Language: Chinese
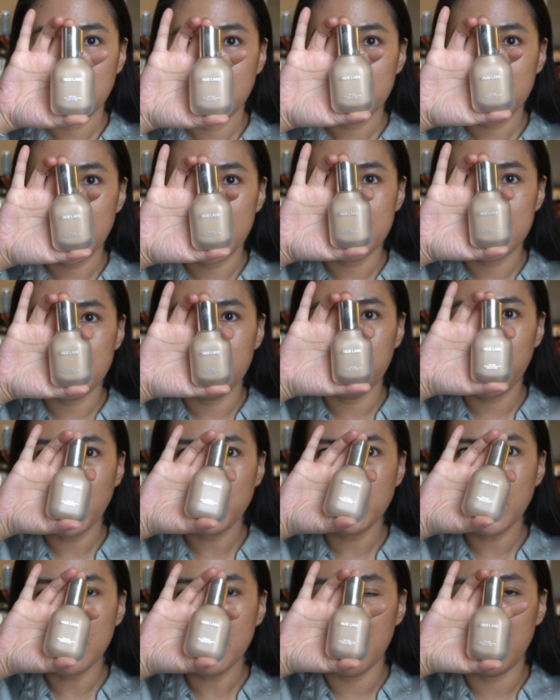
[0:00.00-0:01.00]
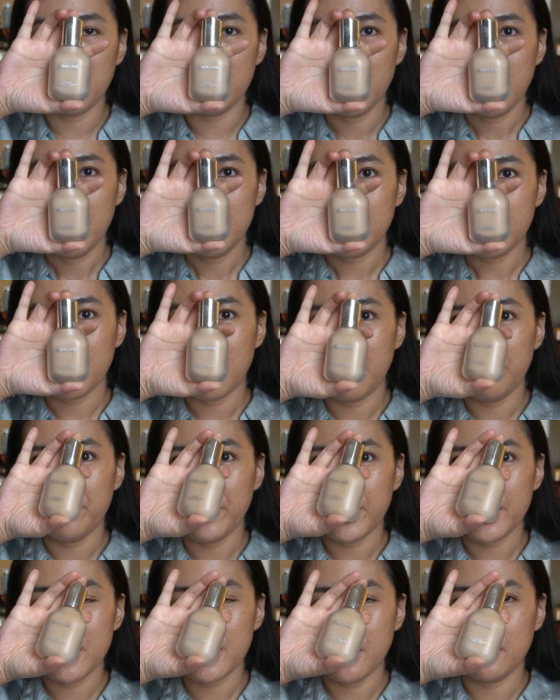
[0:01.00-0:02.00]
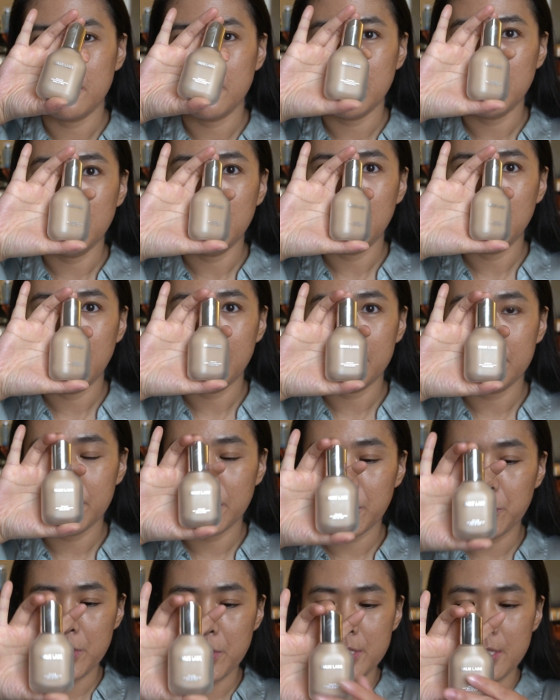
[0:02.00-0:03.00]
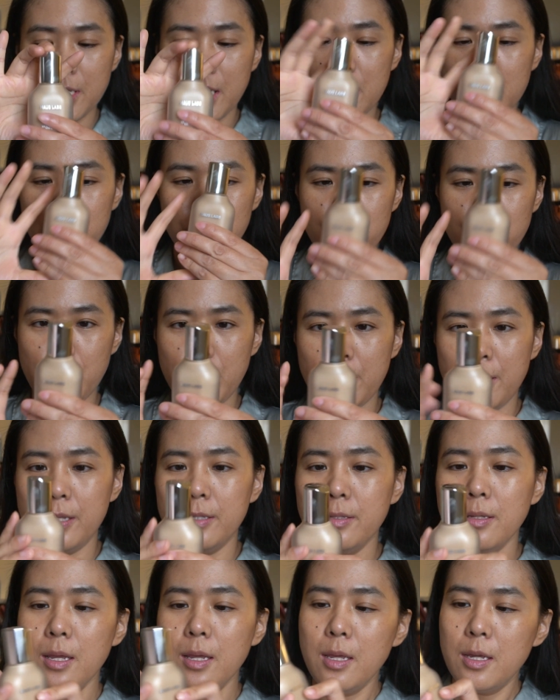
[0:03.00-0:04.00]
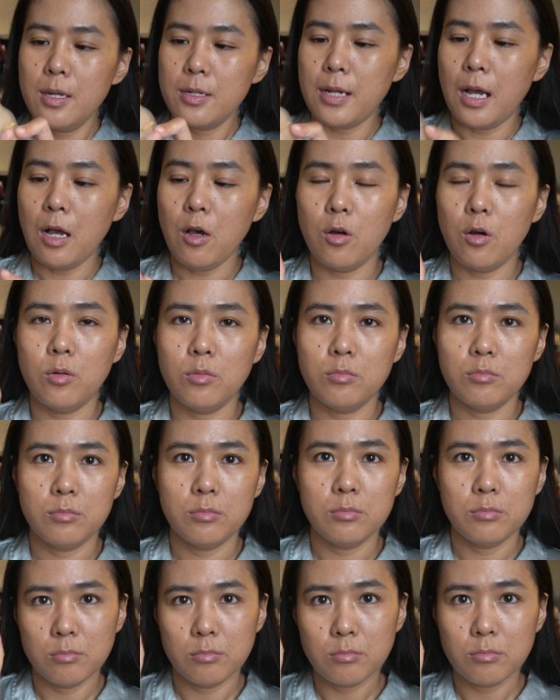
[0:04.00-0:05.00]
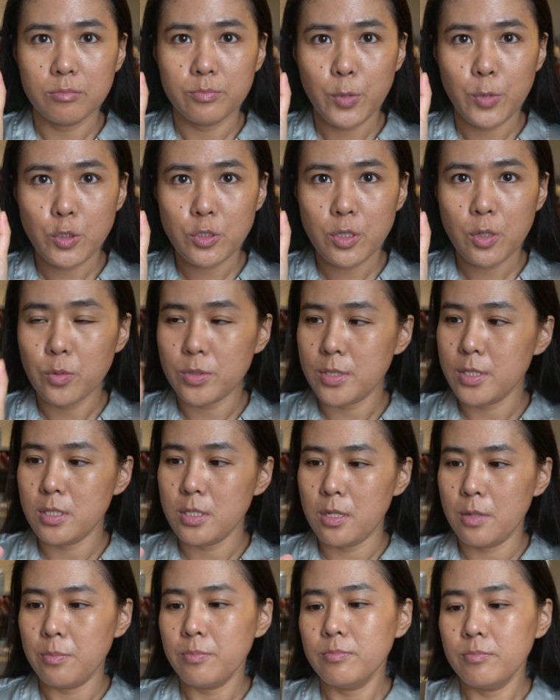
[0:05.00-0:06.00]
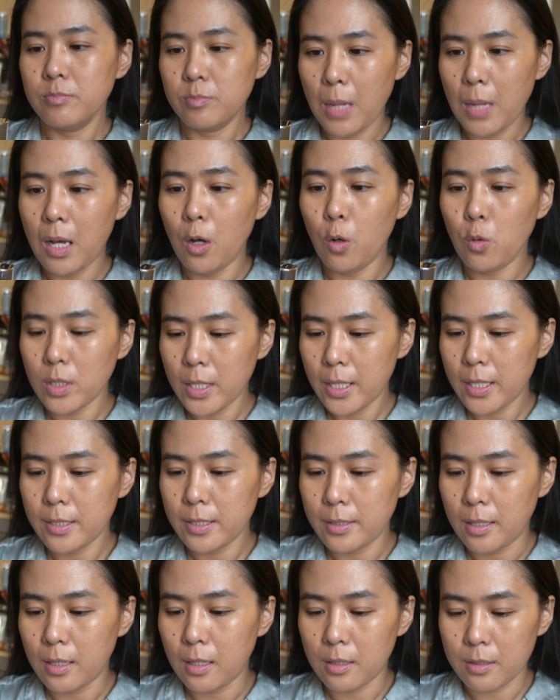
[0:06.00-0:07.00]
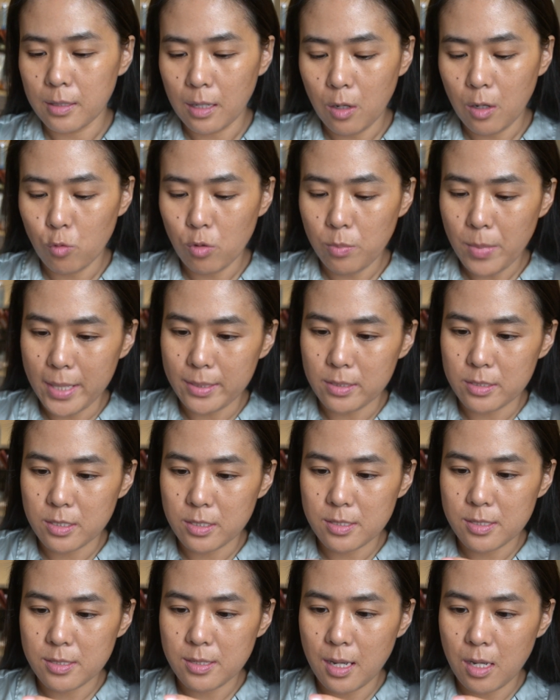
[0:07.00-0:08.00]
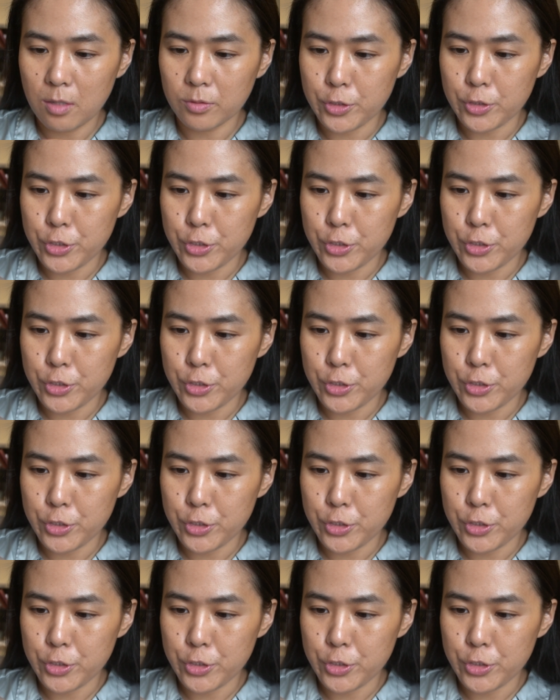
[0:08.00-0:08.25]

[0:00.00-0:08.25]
这样子包装呢，当然非常的 luxurious，很沉。然后包装我自己蛮 OK 的啊。然后我买的这个色号呢